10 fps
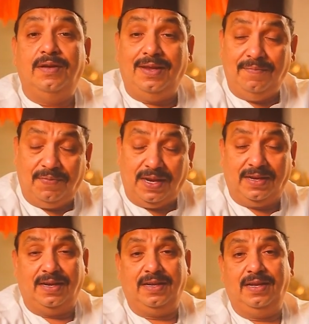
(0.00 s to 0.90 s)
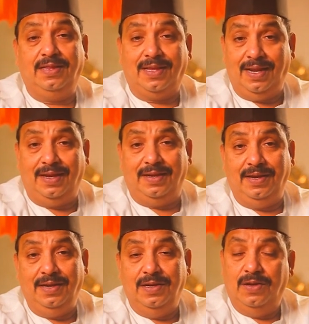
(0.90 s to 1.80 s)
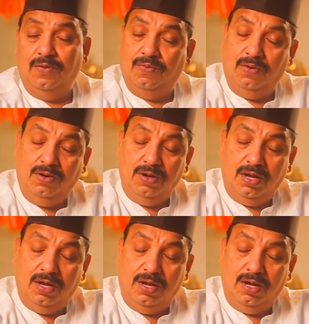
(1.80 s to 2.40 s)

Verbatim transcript: डीप फ्राई करेंगे तलेंगे वो